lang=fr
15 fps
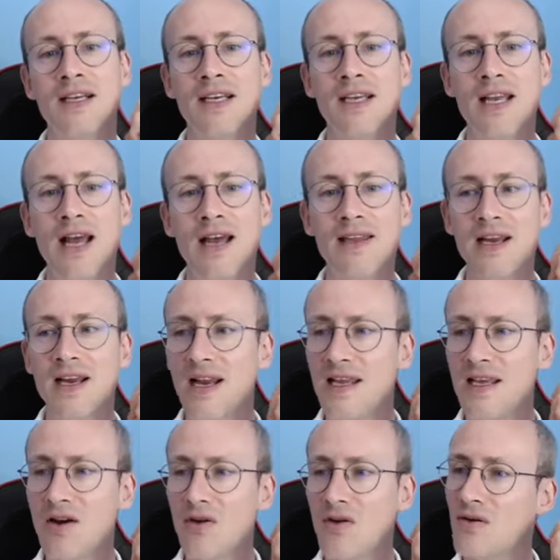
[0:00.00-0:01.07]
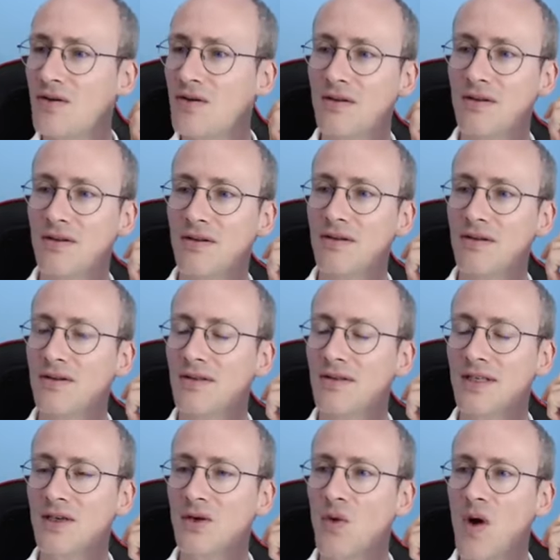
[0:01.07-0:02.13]
il a des clients il
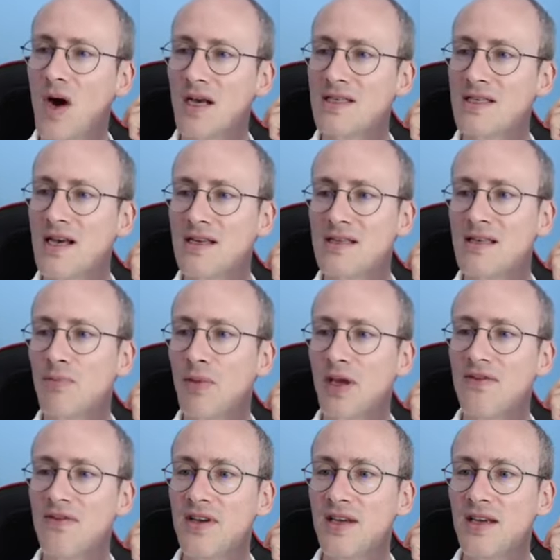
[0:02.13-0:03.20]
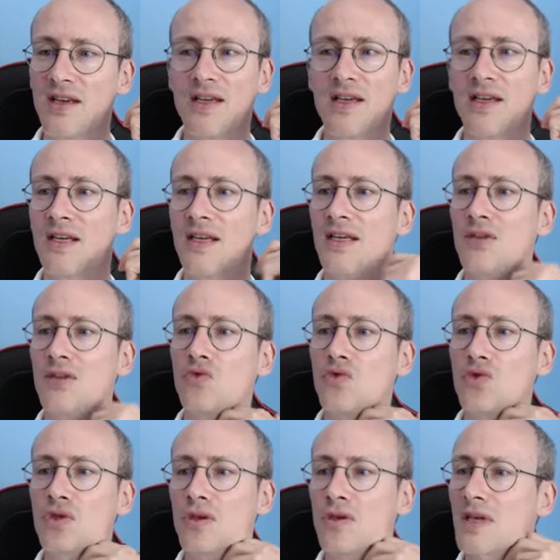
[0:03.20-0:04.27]
euh, qui ont accès à un site privé et ils
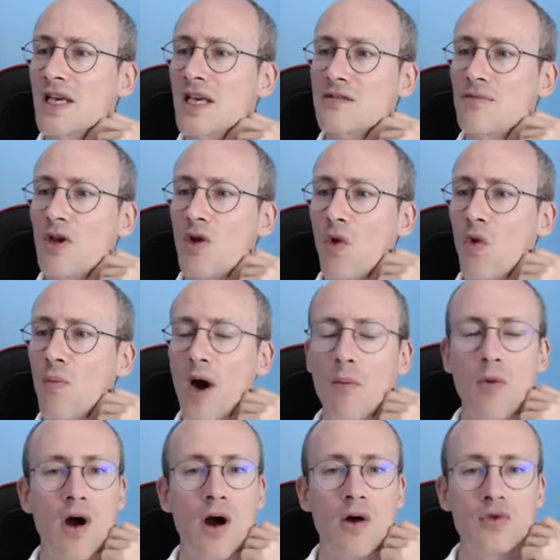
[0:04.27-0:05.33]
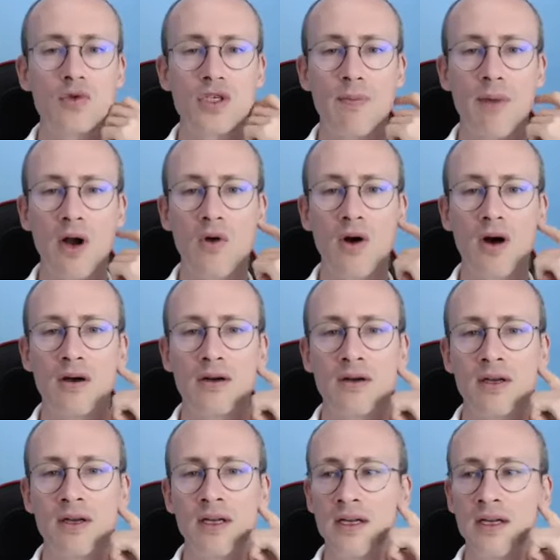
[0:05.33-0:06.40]
touchent euh, 15 000 euros par mois ou je sais pas quoi.
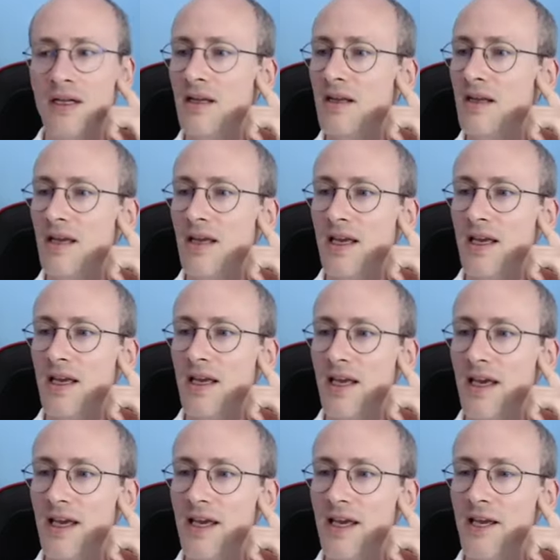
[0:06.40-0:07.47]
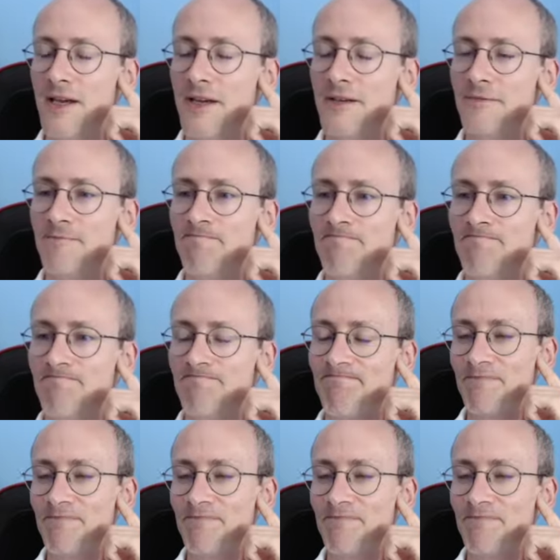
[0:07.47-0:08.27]
Mhm. Et, euh,